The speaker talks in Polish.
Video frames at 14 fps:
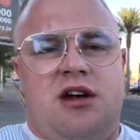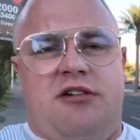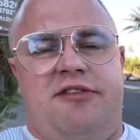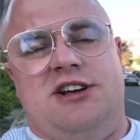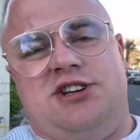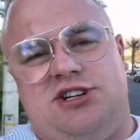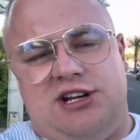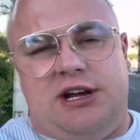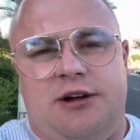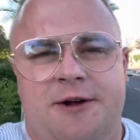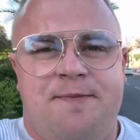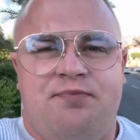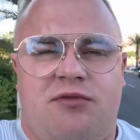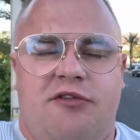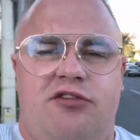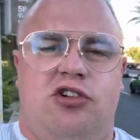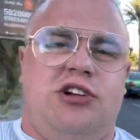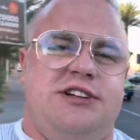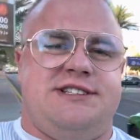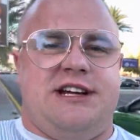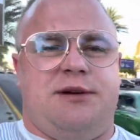wejście w
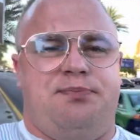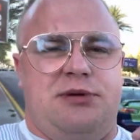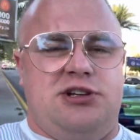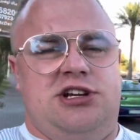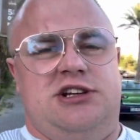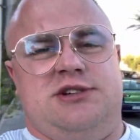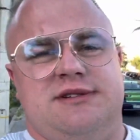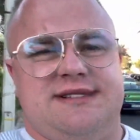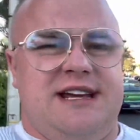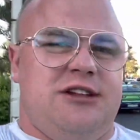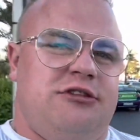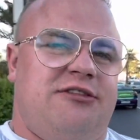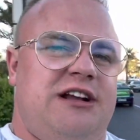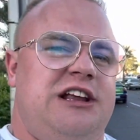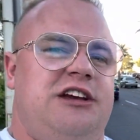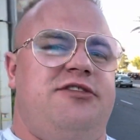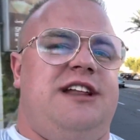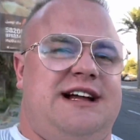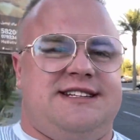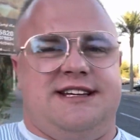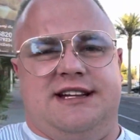okolicach 50 centów, a
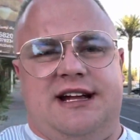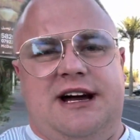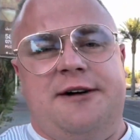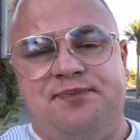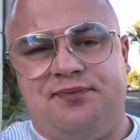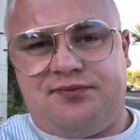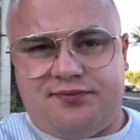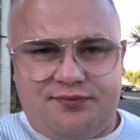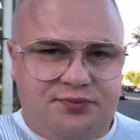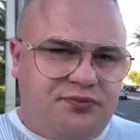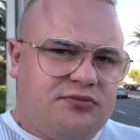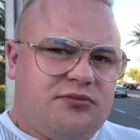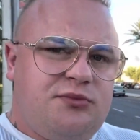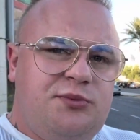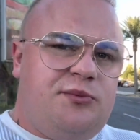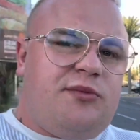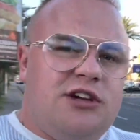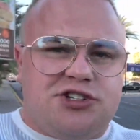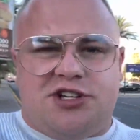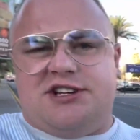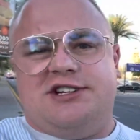likwidację na
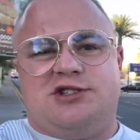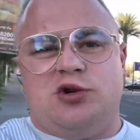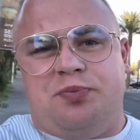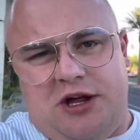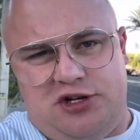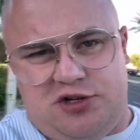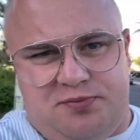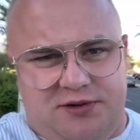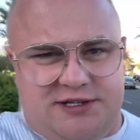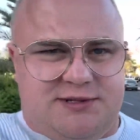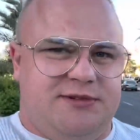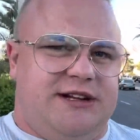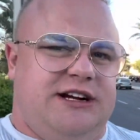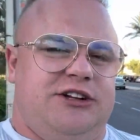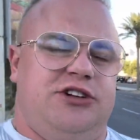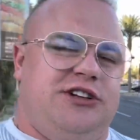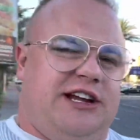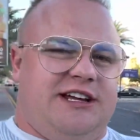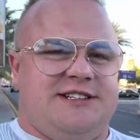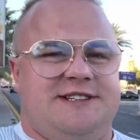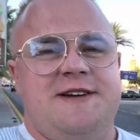45 powiedzmy, tak? To i
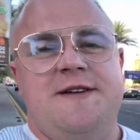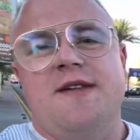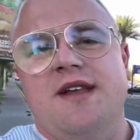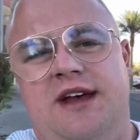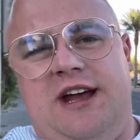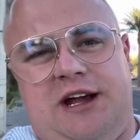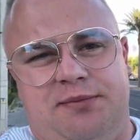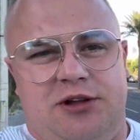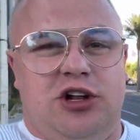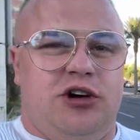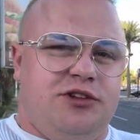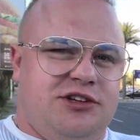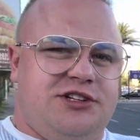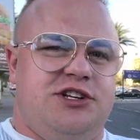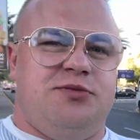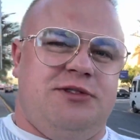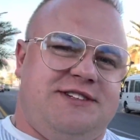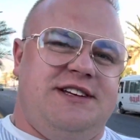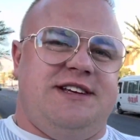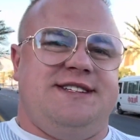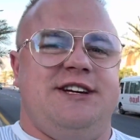tak jest jakby no, dosyć
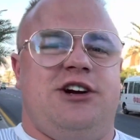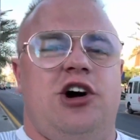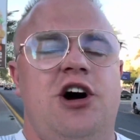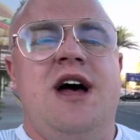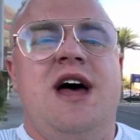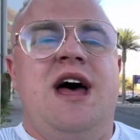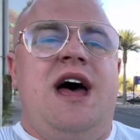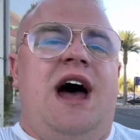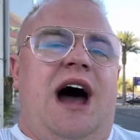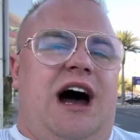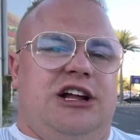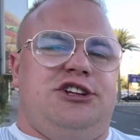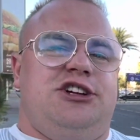mocne ryzyko, ale